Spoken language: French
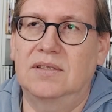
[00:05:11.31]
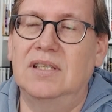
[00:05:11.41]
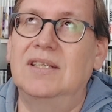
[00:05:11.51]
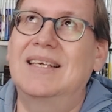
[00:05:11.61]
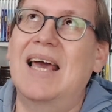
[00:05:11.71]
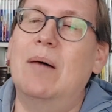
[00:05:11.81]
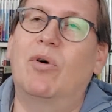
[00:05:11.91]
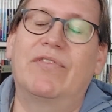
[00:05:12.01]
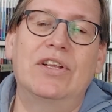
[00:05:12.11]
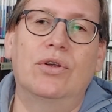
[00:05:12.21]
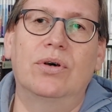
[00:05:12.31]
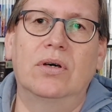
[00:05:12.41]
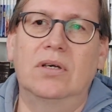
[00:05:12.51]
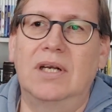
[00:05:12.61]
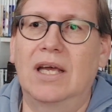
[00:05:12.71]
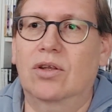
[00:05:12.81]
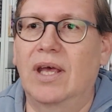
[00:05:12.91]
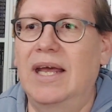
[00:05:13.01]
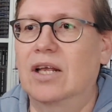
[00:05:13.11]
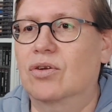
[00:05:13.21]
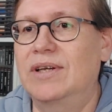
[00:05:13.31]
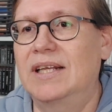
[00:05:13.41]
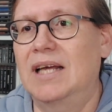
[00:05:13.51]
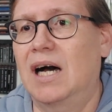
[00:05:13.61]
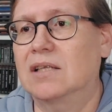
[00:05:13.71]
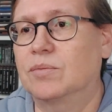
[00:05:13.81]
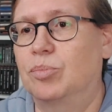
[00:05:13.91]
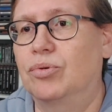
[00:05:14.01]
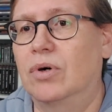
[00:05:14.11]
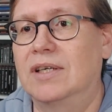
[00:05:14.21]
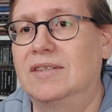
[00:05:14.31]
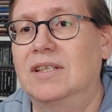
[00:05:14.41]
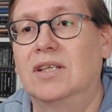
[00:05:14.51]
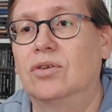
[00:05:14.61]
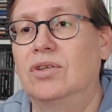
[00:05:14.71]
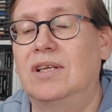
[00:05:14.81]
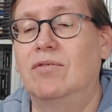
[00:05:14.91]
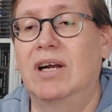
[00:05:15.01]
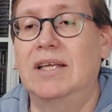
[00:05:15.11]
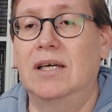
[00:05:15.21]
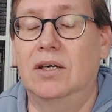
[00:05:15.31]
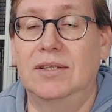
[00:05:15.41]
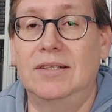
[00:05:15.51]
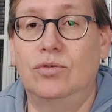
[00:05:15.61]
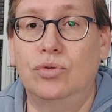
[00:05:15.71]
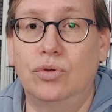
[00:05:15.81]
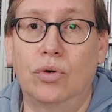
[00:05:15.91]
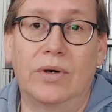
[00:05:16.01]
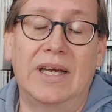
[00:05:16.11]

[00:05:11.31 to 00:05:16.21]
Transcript: C'est une gamme en fait de Electronic Arts pour essayer de dévoiler euh, des studios.